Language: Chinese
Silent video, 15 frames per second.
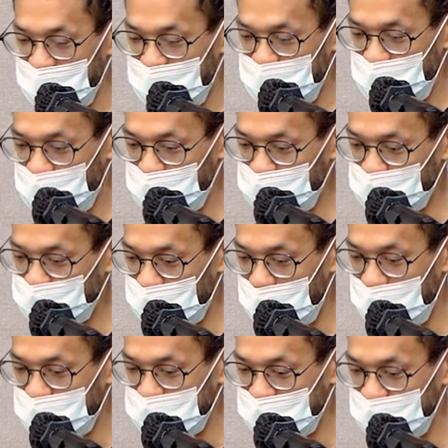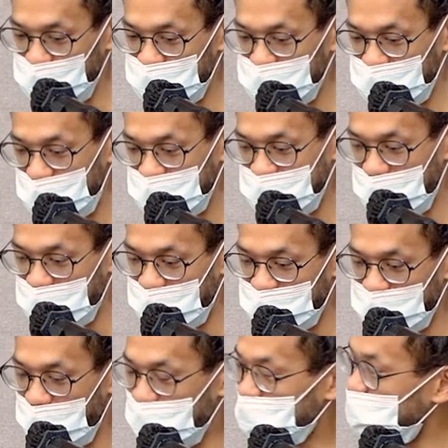用 Homebrew 装好之后，你就只要下 Kit
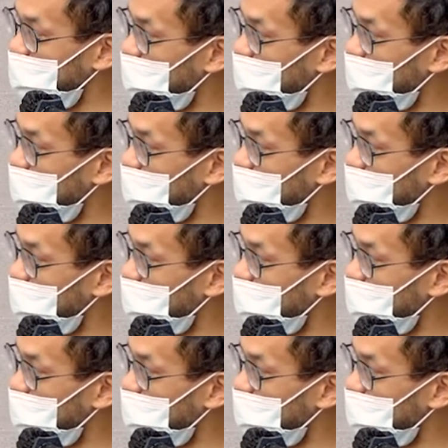Doctor，